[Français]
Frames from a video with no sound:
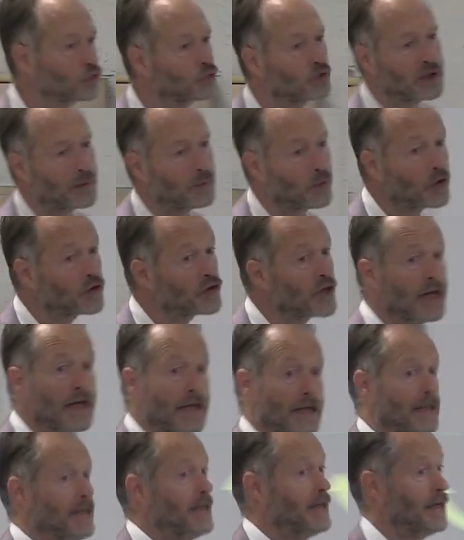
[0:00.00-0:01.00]
dans toutes les plantes,
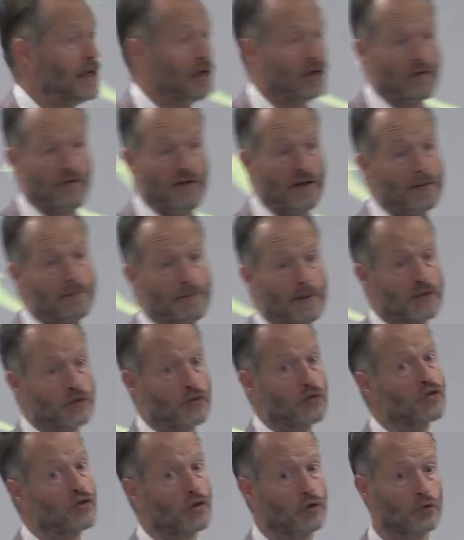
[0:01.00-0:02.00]
et en fait parce
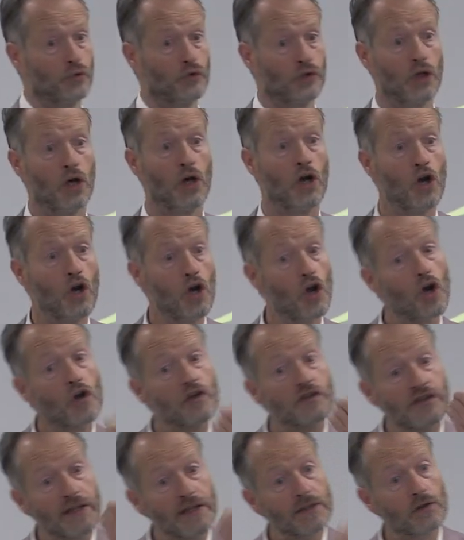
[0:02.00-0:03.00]
que sans doute
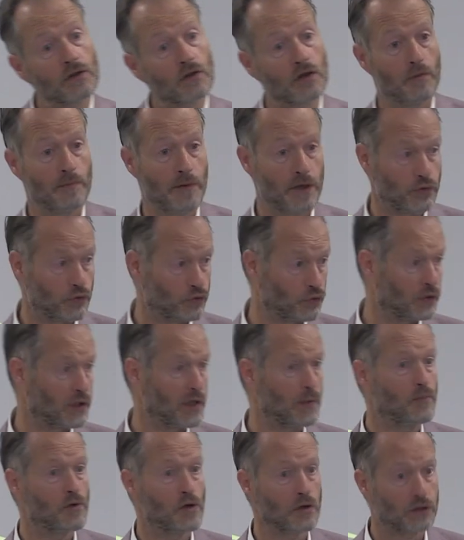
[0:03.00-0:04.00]
l'ancêtre commun de toutes
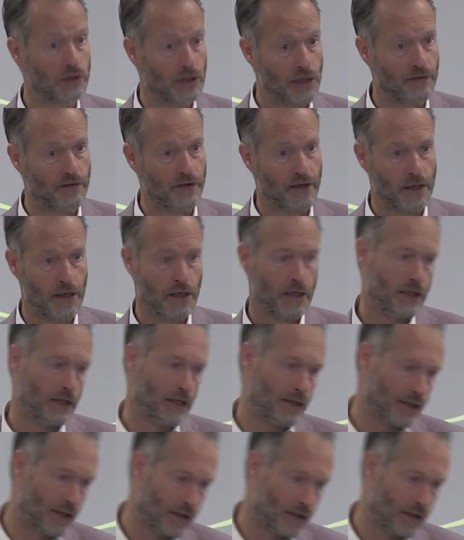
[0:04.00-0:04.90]
les plantes l'avait. Et